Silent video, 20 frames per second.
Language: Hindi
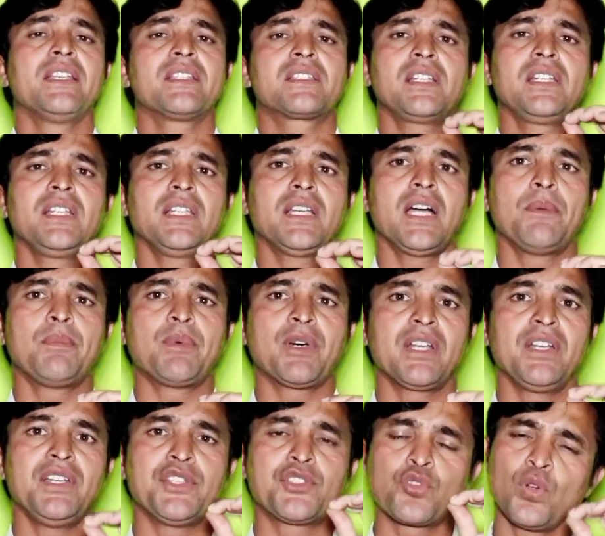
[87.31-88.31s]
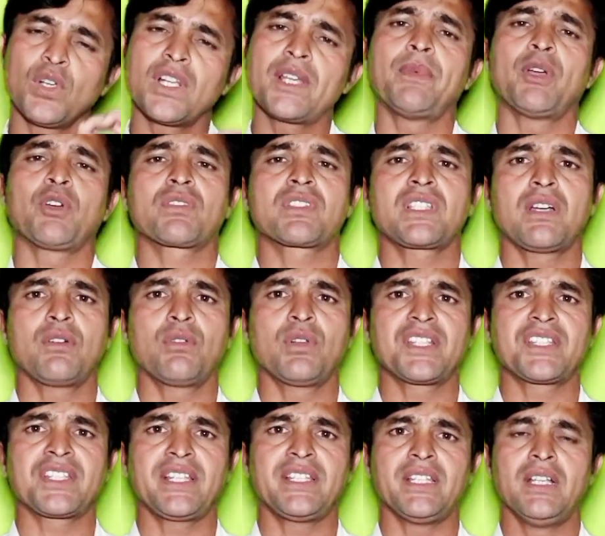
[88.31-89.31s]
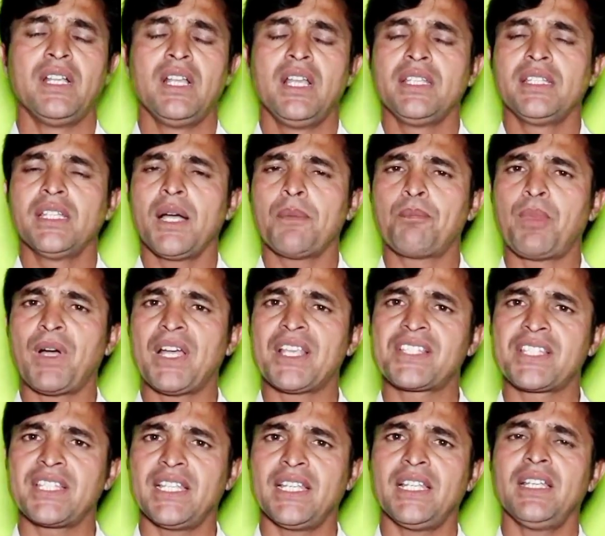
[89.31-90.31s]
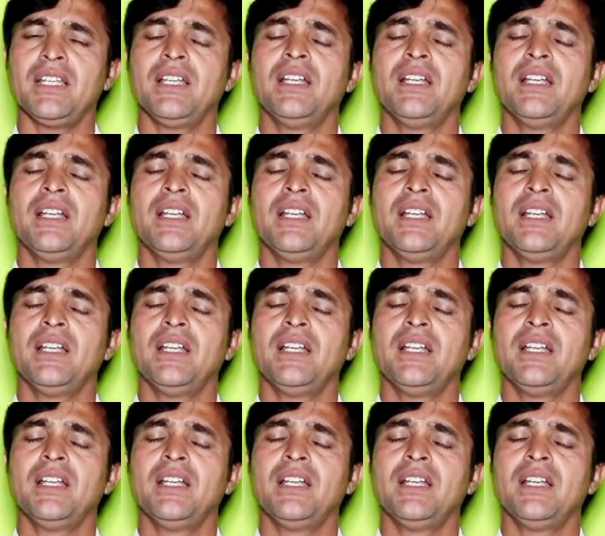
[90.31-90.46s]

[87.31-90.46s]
इसलिए यहाँ पर निशुल्क व्यवस्था होना चाहिए यहाँ पैसे